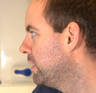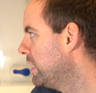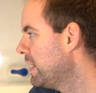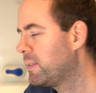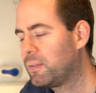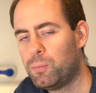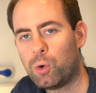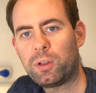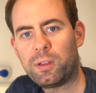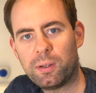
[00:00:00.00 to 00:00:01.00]
der
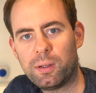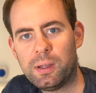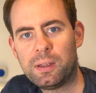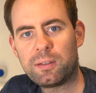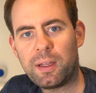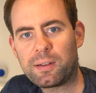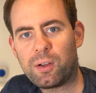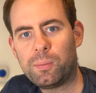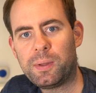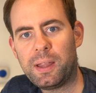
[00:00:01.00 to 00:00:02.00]
letztmögliche
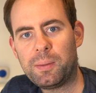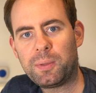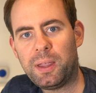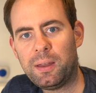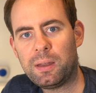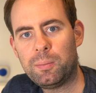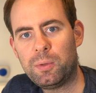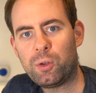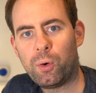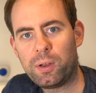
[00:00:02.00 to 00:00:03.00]
Zeitraum, der eben geht,
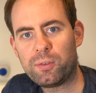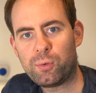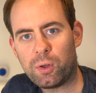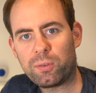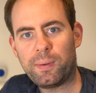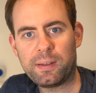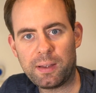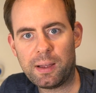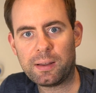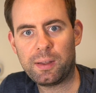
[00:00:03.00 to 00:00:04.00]
nämlich heute vor zwei
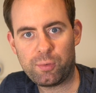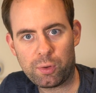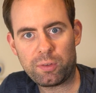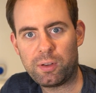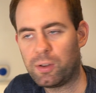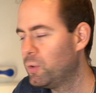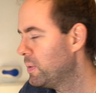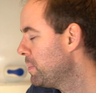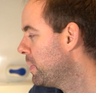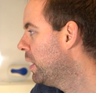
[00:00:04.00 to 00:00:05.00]
Tagen, der 14.
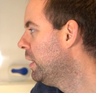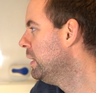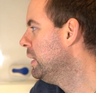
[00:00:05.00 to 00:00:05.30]
November.